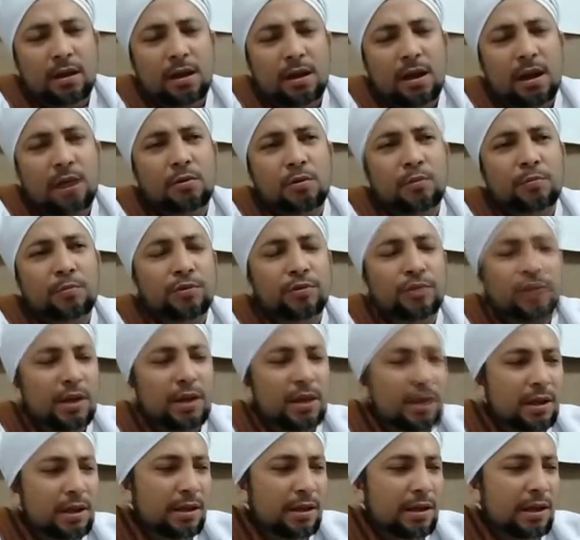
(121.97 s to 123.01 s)
Aku
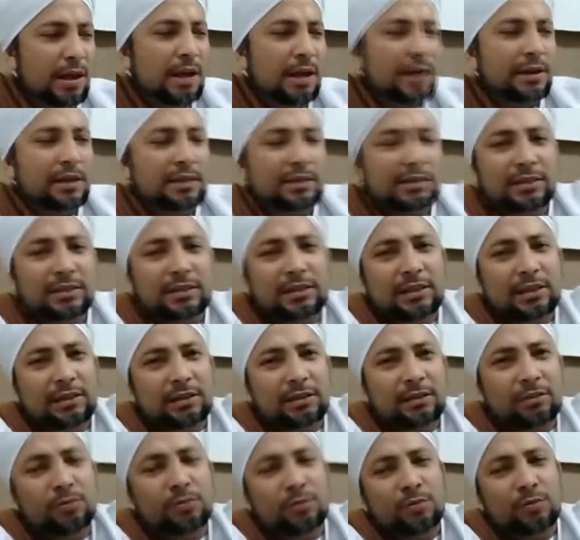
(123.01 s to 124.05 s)
punya Anas kecil
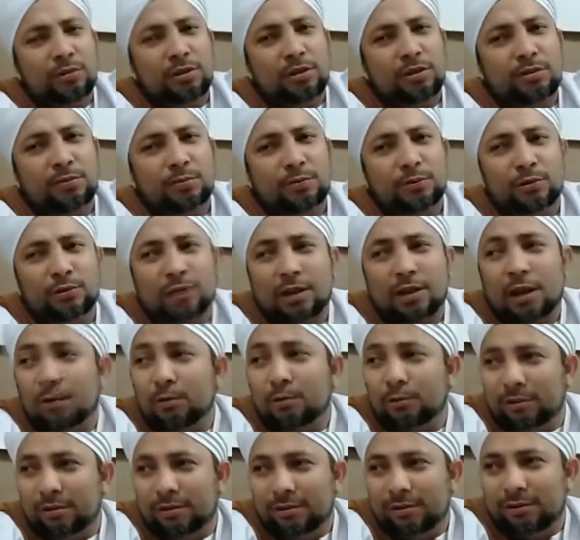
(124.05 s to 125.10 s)
nih, umurnya 10
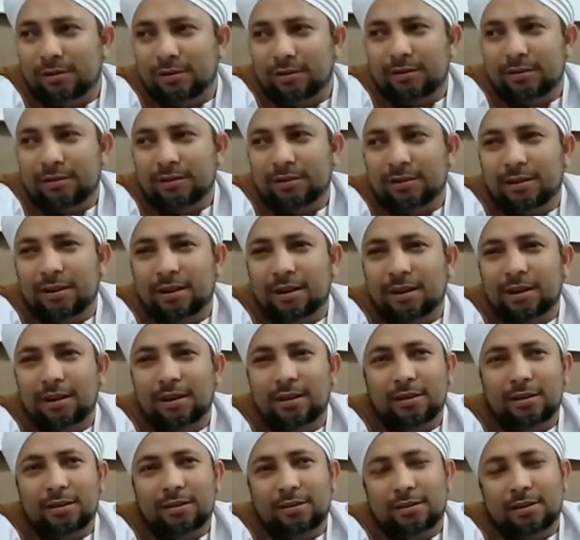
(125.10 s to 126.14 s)
tahun. Ya,
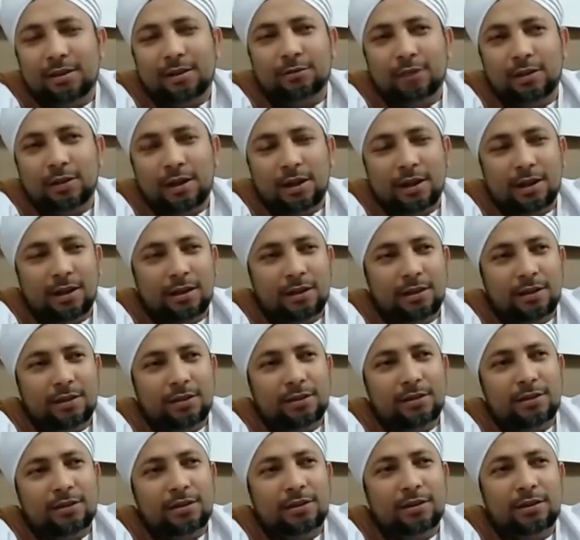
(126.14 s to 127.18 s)
ya udah.
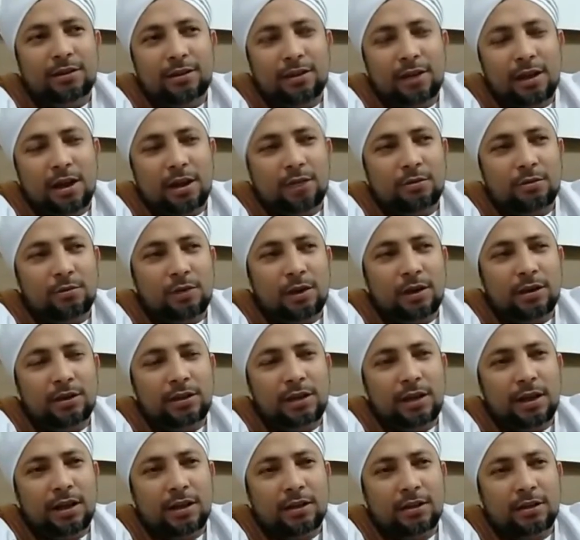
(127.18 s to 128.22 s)
Ini aku
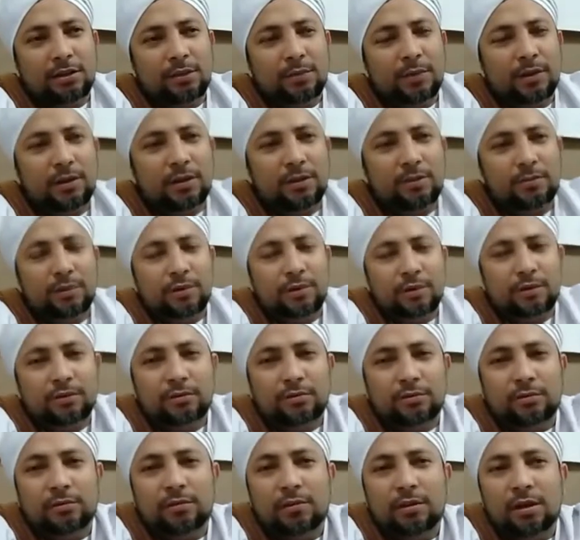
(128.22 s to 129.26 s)
hadiahkan kepadamu ya
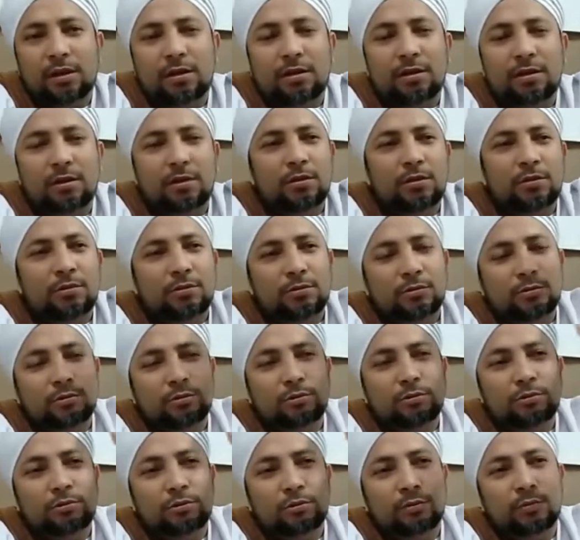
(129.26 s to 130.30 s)
Rasulullah
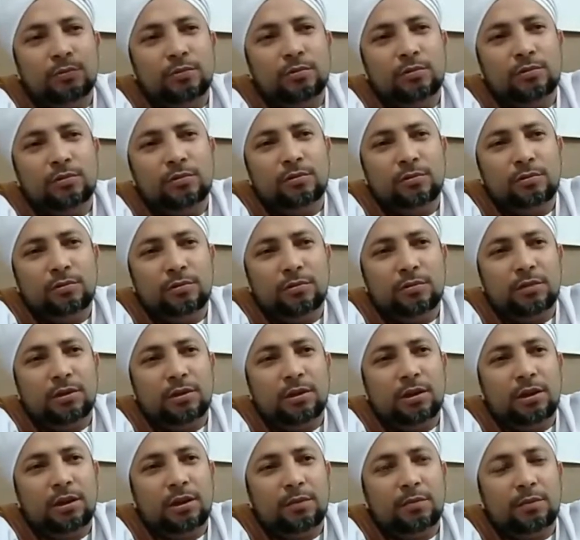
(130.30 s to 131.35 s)
untukmu
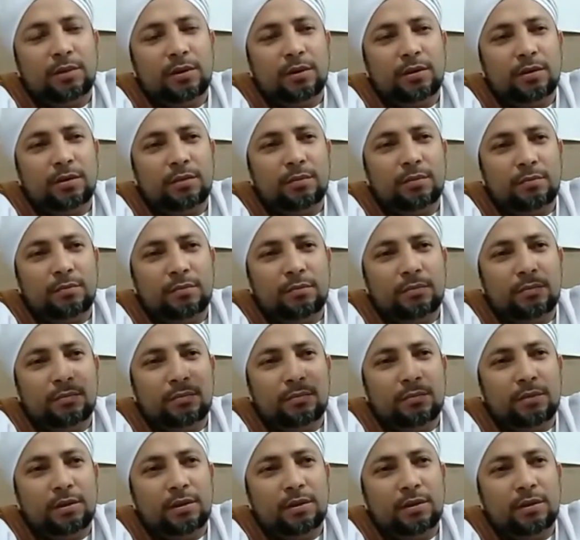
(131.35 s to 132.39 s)
ya ber,
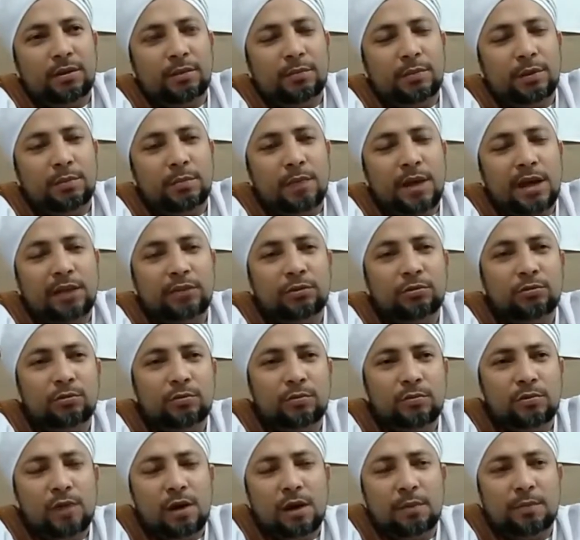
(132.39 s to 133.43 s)
be,
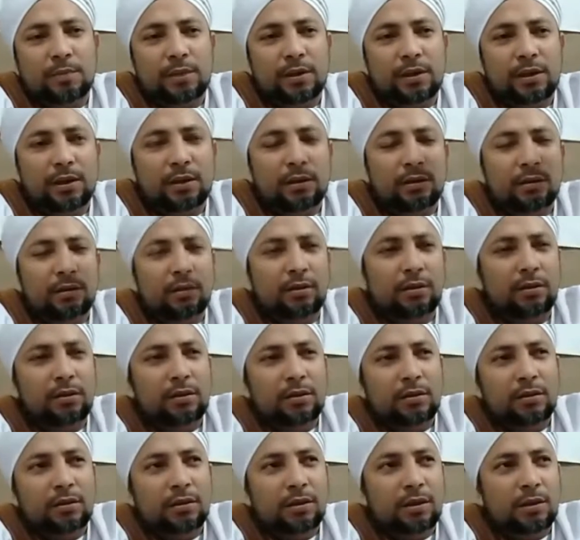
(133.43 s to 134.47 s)
membantumu apa yang
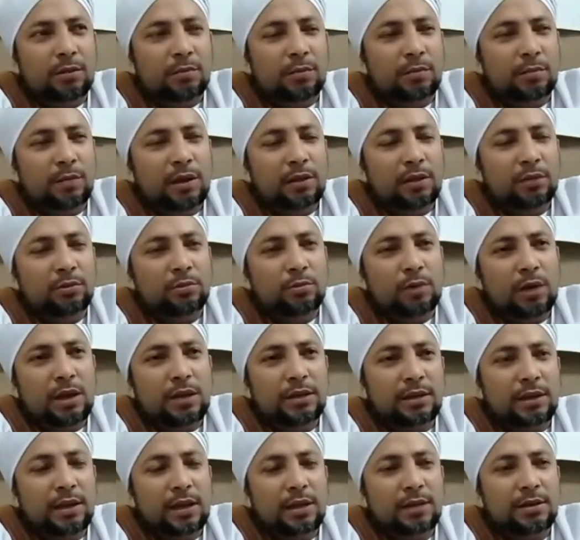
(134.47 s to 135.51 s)
ya membantu
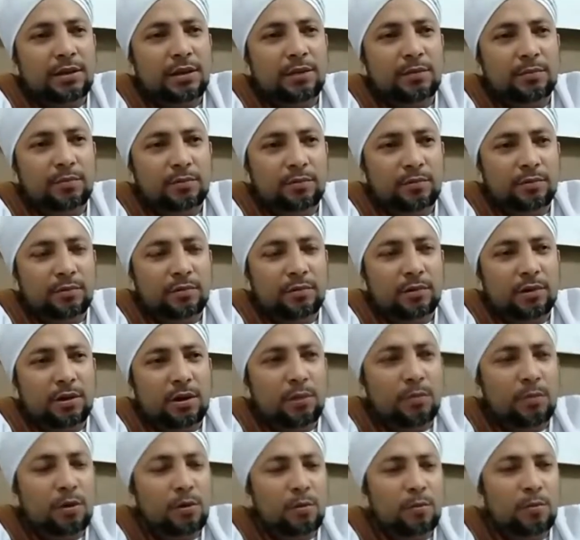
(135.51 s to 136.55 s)
hajat-hajatmu
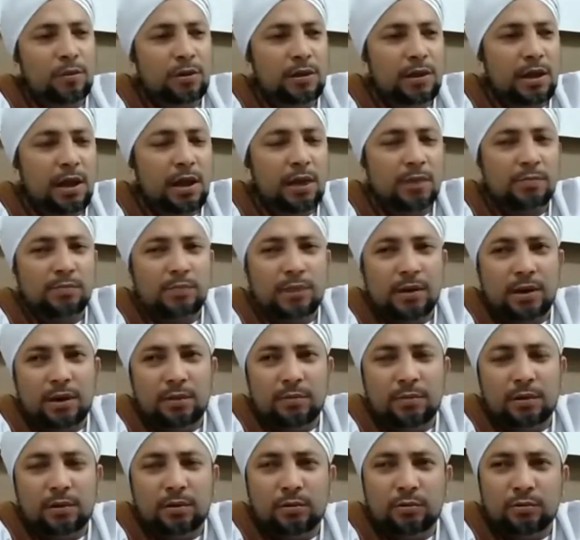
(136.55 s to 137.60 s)
engkau mau beli apa
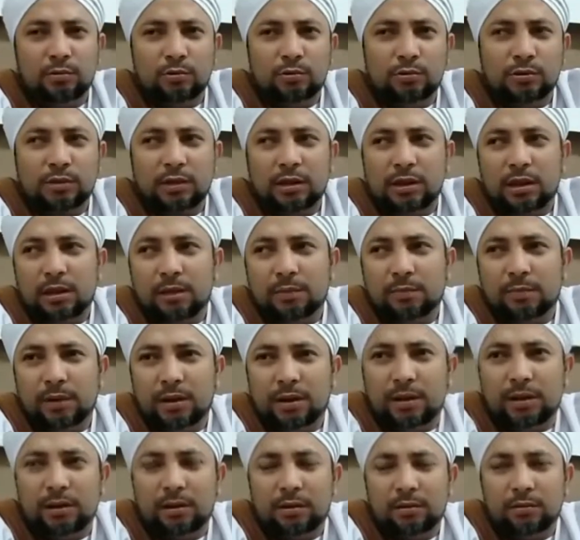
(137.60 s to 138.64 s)
mau urusan
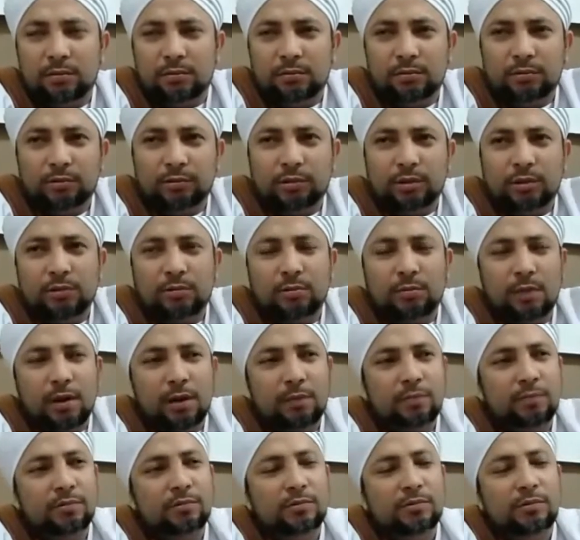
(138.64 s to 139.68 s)
apa urusan
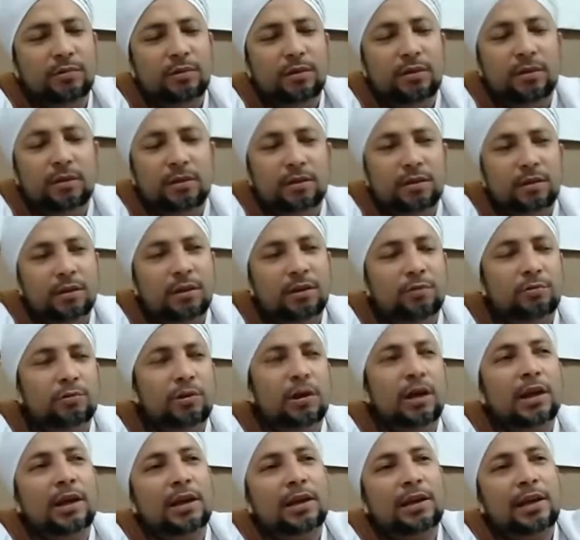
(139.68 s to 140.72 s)
rumahmu ya
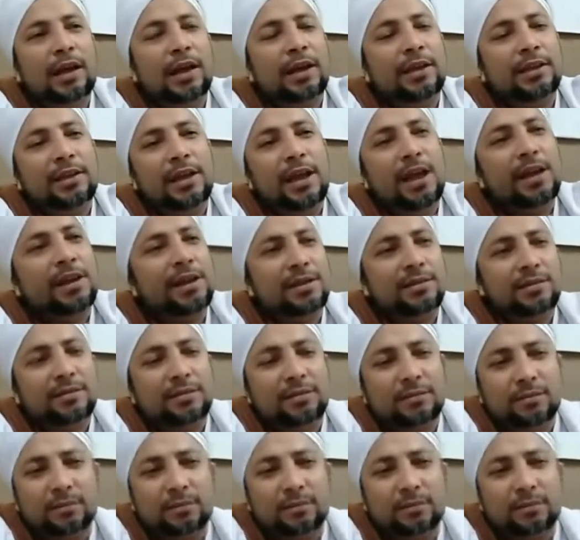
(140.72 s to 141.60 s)
gunakanlah ini Anas